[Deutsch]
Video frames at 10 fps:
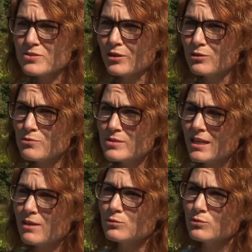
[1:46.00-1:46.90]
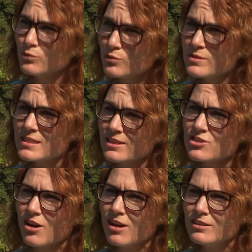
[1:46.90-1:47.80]
2019
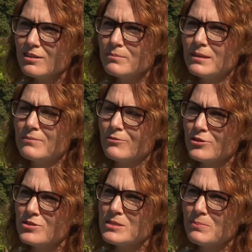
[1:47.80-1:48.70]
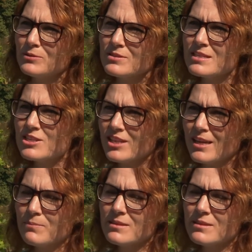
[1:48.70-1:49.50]
gestartet mit dem First Responder System.